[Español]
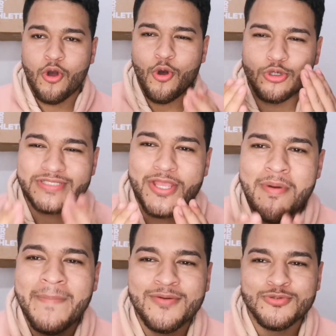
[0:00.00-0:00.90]
O sea, yo me
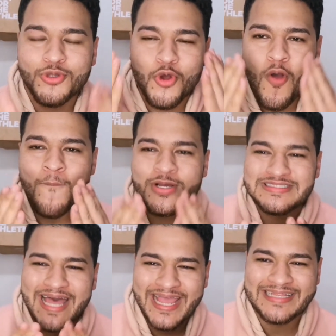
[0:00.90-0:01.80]
pregunto, ¿cómo
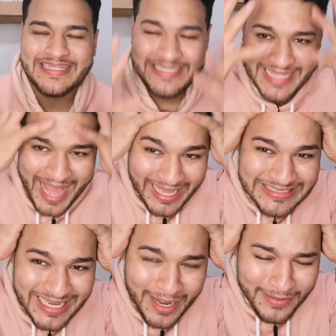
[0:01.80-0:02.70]
esa gente tenía
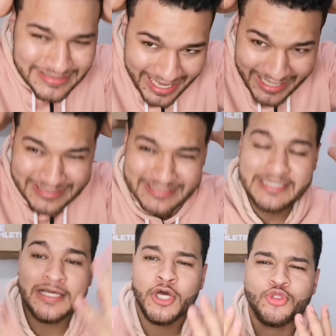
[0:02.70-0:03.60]
esa cabeza así?
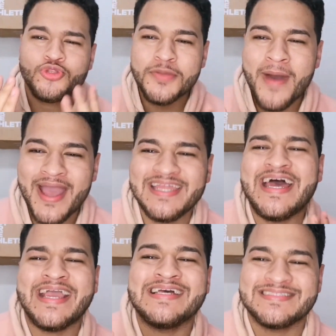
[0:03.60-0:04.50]
¿Tú te imaginas
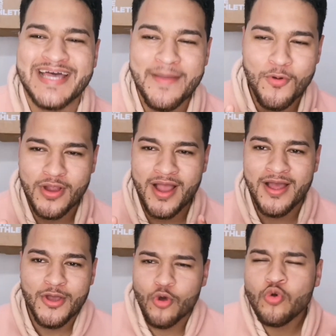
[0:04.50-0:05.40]
en esa época
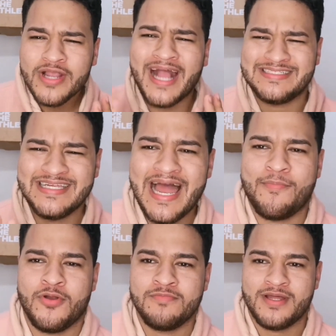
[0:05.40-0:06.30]
un cachilapo,
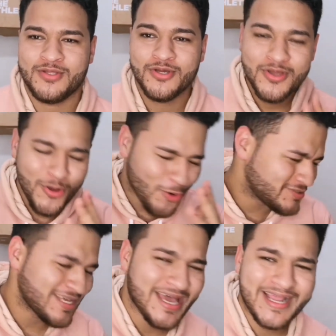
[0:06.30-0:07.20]
hermano? O
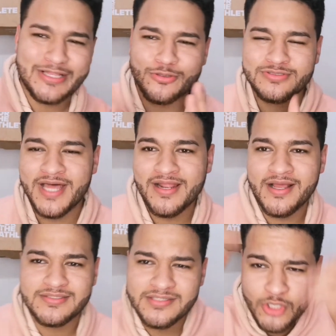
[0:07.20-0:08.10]
sea, que tú salgas
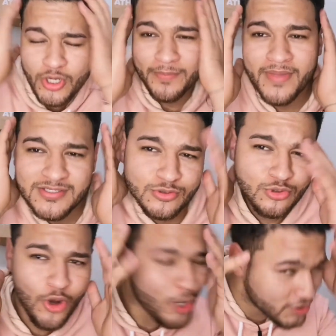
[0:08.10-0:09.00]
así, no, que me hice un
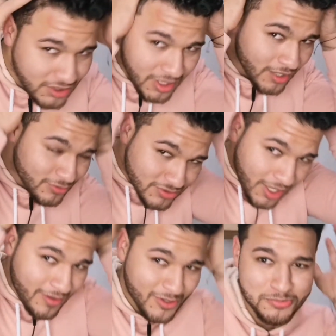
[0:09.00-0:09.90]
corte y tal, tú
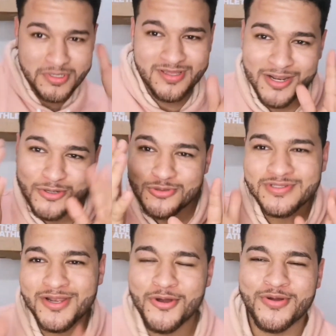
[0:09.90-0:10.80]
sabes, con mi cráneo un de
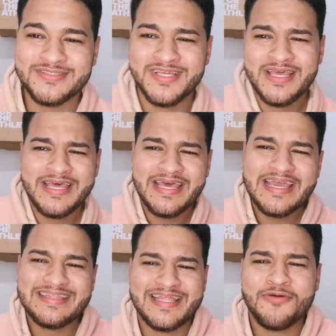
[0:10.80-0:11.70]
locos. Y
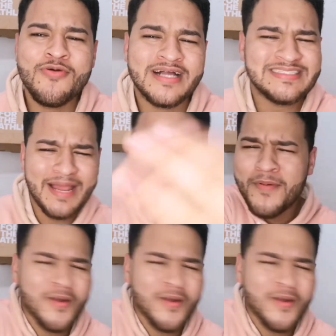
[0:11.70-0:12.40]
te den un cachilapo de